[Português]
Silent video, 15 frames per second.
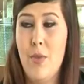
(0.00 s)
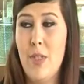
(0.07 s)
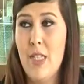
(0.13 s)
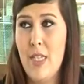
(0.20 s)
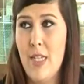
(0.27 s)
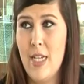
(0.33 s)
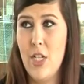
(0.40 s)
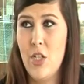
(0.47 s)

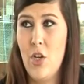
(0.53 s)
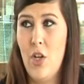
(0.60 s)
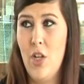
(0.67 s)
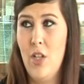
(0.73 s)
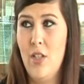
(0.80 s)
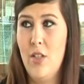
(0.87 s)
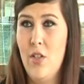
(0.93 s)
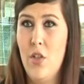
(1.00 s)
Visitei a
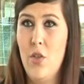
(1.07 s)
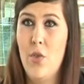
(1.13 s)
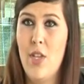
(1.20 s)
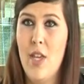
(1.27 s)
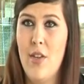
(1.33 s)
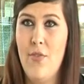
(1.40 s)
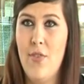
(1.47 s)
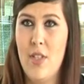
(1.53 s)
escola só no
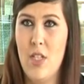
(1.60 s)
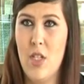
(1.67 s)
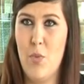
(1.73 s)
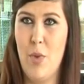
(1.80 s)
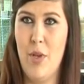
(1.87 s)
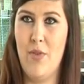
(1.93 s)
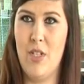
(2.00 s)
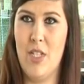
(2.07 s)
dia em que fiz as
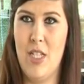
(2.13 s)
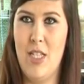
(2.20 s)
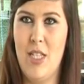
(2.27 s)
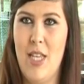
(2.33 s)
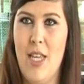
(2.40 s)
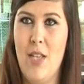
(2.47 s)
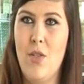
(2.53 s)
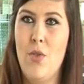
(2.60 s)
provas de
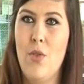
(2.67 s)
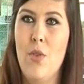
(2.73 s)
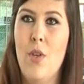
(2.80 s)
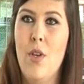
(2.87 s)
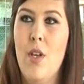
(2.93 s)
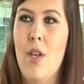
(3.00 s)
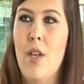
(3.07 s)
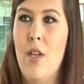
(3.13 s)
acesso,
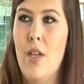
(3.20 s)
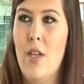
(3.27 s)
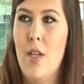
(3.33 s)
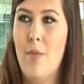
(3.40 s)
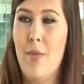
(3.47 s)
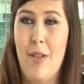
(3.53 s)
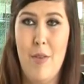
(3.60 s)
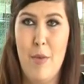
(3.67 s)

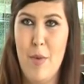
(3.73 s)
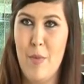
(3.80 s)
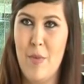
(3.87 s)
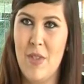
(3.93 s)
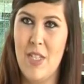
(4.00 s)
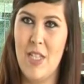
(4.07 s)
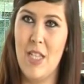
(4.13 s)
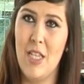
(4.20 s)
eh, estava
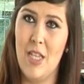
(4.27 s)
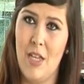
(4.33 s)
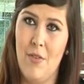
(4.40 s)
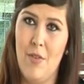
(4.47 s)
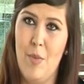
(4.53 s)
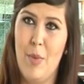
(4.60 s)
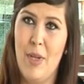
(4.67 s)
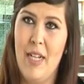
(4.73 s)
mesmo decidida a
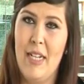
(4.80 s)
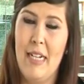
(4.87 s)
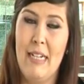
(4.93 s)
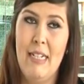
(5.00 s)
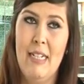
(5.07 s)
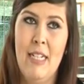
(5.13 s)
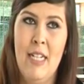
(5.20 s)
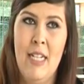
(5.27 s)
vir para
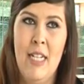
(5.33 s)
cá